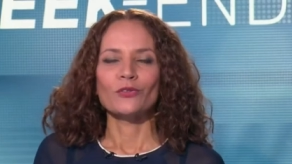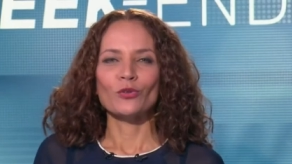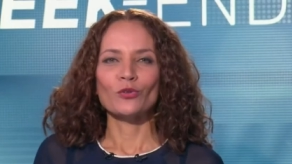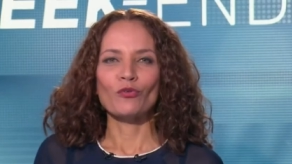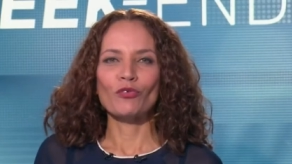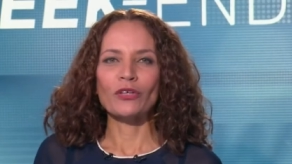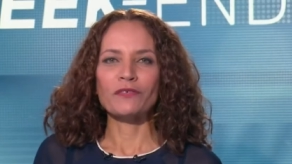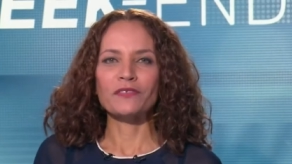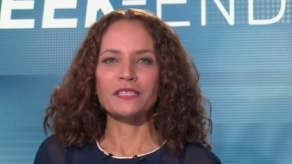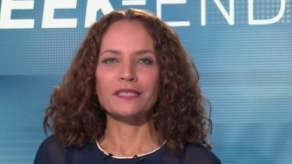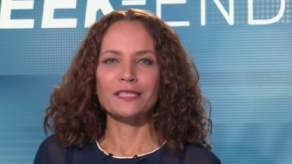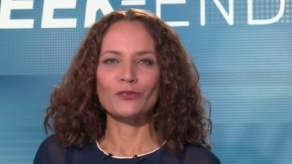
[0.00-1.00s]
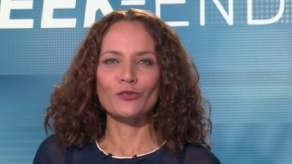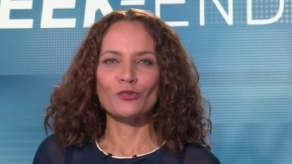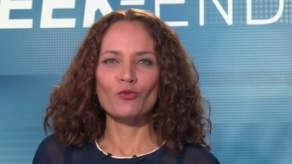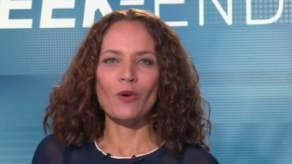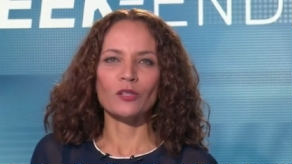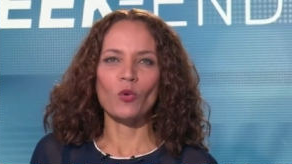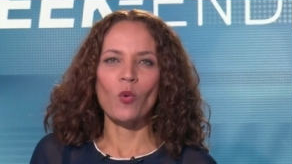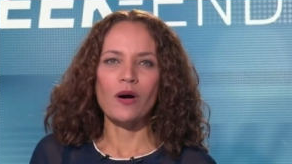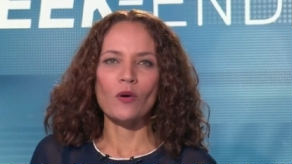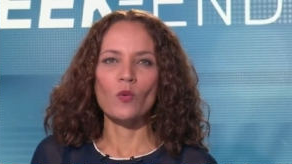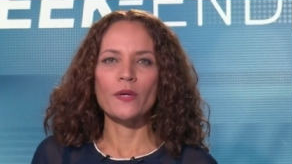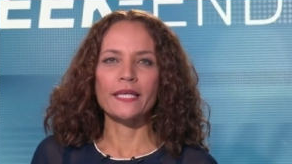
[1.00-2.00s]
Nous retrouvons l'invité du soir
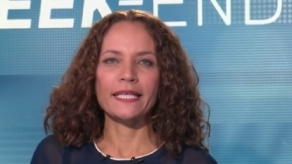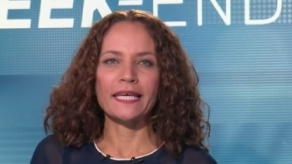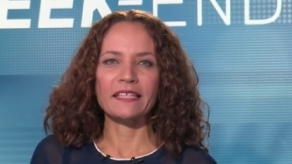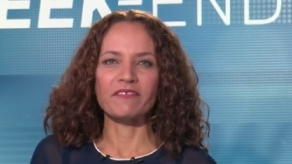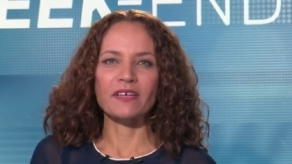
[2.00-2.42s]
3 week-end,